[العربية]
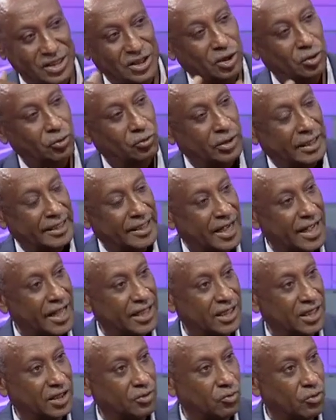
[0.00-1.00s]
صدروا لنا
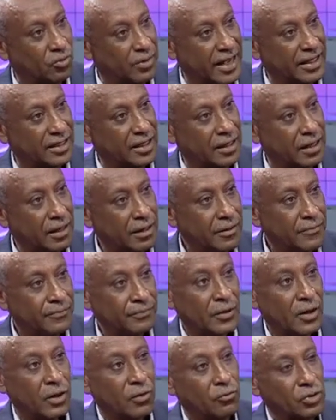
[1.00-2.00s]
هذه المبادرة
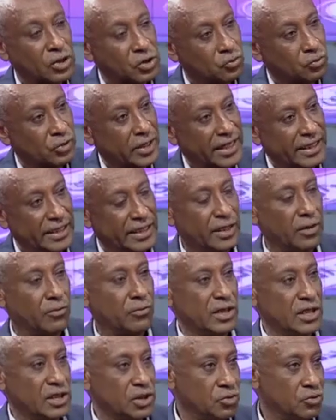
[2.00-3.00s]
وسودانية
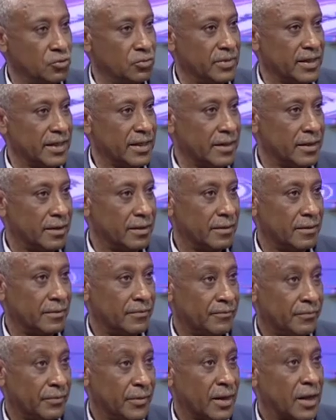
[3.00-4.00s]
وإثيوبية نعم
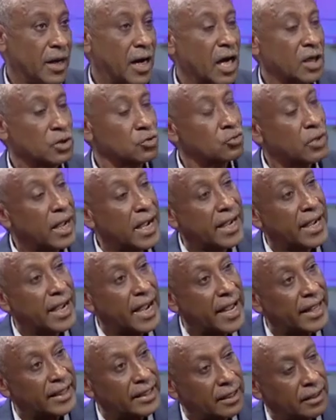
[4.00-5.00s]
السودان
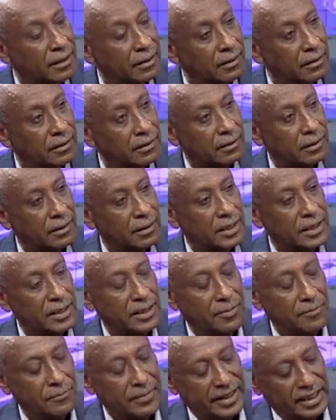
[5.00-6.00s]
قال
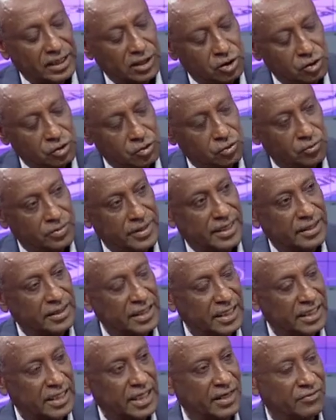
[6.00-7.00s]
ينبغي لإثيوبيا أن
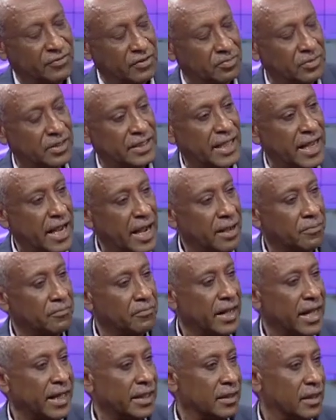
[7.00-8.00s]
تعترف ابتداء
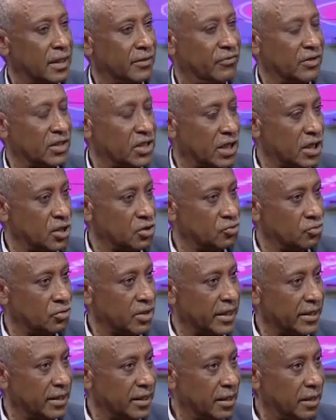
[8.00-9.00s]
بأن الفشكة
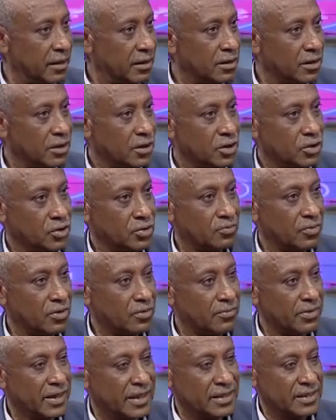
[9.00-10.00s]
سودانية ثم
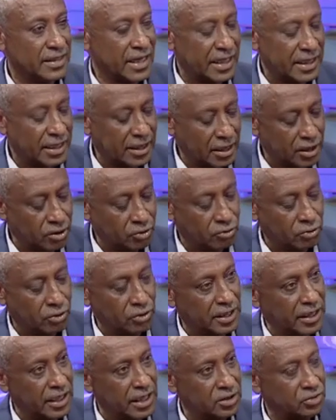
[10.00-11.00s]
بعد ذلك يدور
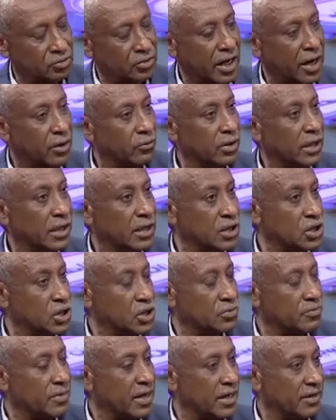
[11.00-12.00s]
نقاش حول
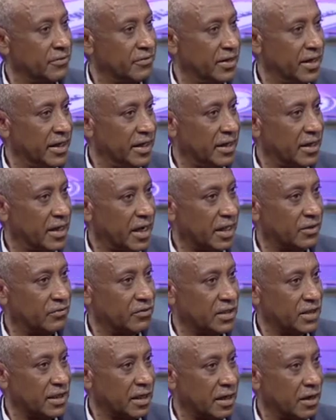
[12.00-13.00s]
الاستثمار في
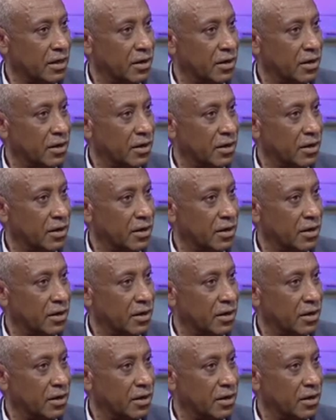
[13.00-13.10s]
الفشكة